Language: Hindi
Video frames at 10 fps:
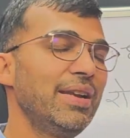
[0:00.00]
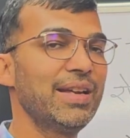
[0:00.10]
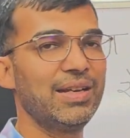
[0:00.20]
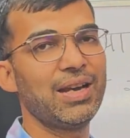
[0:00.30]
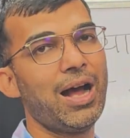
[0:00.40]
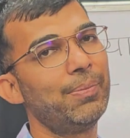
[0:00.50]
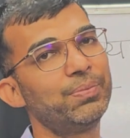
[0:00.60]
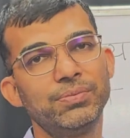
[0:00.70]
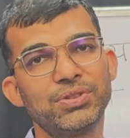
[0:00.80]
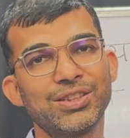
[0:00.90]
लेकिन
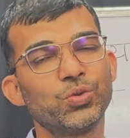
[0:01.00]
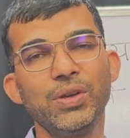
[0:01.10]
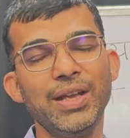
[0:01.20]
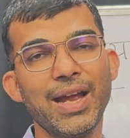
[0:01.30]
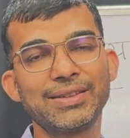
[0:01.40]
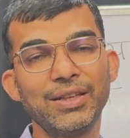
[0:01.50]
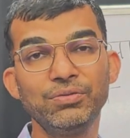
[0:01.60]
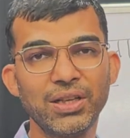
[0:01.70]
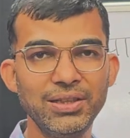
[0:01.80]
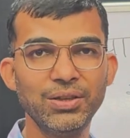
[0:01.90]
आप सेक्सुअली
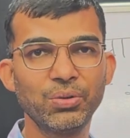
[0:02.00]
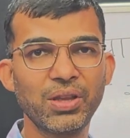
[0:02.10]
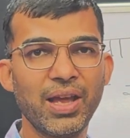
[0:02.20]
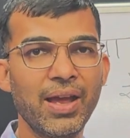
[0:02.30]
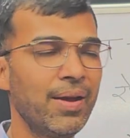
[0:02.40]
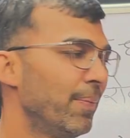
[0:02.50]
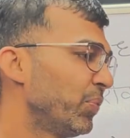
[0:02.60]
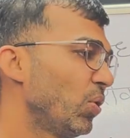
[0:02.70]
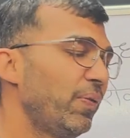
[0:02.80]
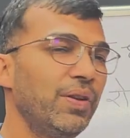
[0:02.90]
एक्टिव नहीं होते हैं
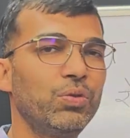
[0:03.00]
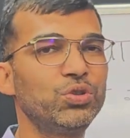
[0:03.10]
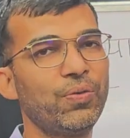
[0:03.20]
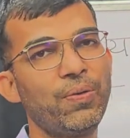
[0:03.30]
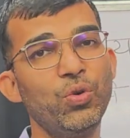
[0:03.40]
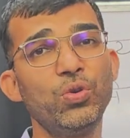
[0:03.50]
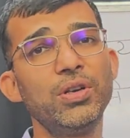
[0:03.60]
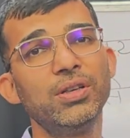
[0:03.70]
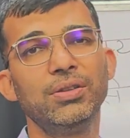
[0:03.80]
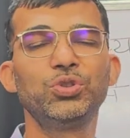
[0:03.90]
तो फिर वो जो
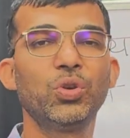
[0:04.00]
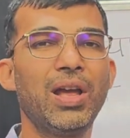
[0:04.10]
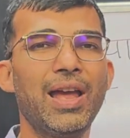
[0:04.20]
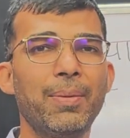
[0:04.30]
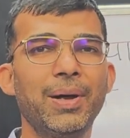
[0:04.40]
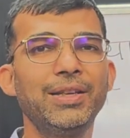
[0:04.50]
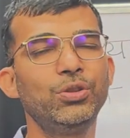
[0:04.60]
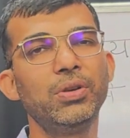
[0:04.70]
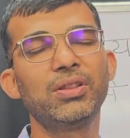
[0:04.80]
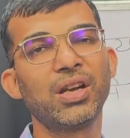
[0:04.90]
फ्लूड जो है हमारी
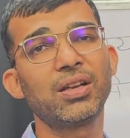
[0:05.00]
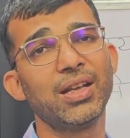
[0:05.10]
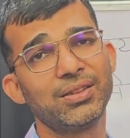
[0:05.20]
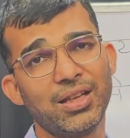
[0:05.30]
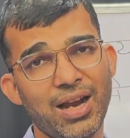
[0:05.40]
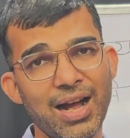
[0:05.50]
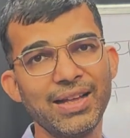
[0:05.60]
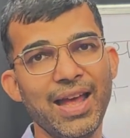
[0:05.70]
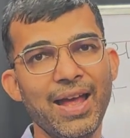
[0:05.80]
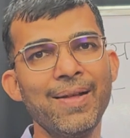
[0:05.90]
यूरिथ्रा के अंदर आ
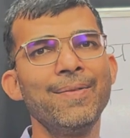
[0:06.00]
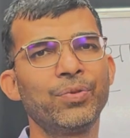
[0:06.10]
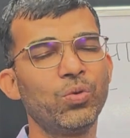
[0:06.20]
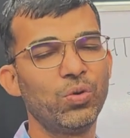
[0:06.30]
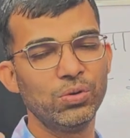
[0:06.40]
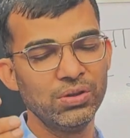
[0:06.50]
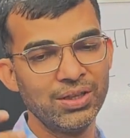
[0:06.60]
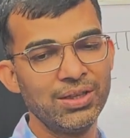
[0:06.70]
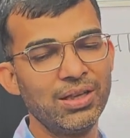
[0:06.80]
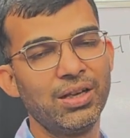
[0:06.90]
गया है वो तो
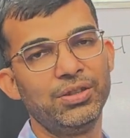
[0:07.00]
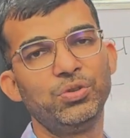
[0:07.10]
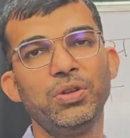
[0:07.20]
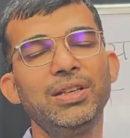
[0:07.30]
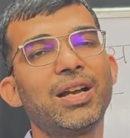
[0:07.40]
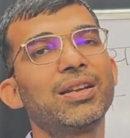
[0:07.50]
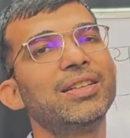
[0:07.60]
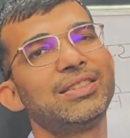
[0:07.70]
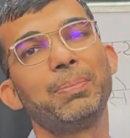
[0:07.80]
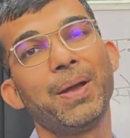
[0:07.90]
यूरिन
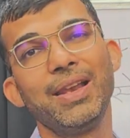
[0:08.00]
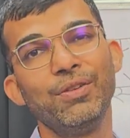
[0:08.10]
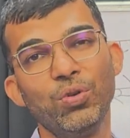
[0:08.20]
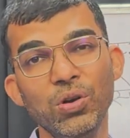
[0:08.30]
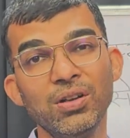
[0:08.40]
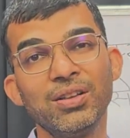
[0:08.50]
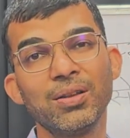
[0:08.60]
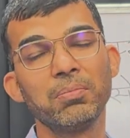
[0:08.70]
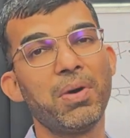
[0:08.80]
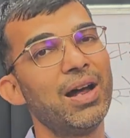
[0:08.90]
करने से पहले वो
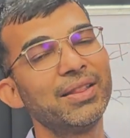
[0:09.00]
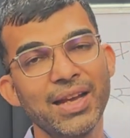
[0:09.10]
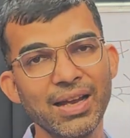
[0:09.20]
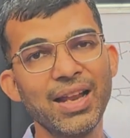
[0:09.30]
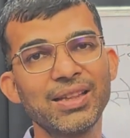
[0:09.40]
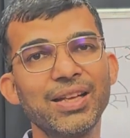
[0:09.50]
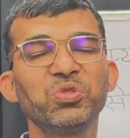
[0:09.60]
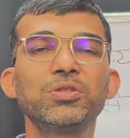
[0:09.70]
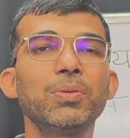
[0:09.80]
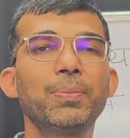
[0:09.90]
बाहर निकल आता है
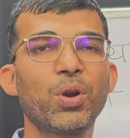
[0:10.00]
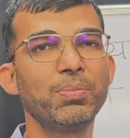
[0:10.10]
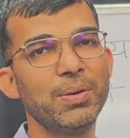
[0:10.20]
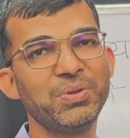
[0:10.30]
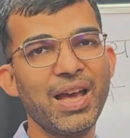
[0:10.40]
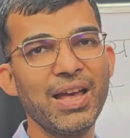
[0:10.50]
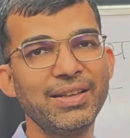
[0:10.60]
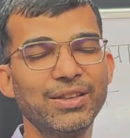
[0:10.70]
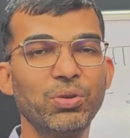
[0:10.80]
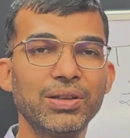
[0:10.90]
तो इसमें प्रॉब्लम क्या
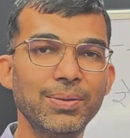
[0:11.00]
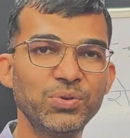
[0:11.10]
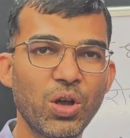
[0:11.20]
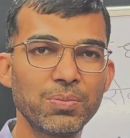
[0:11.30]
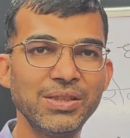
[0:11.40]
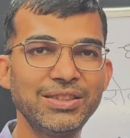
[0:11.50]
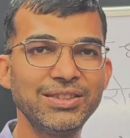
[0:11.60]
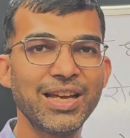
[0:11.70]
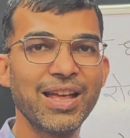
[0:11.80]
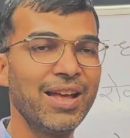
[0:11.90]
है ये तो एकदम नॉर्मल
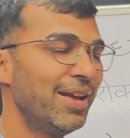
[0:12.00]
चीज़ है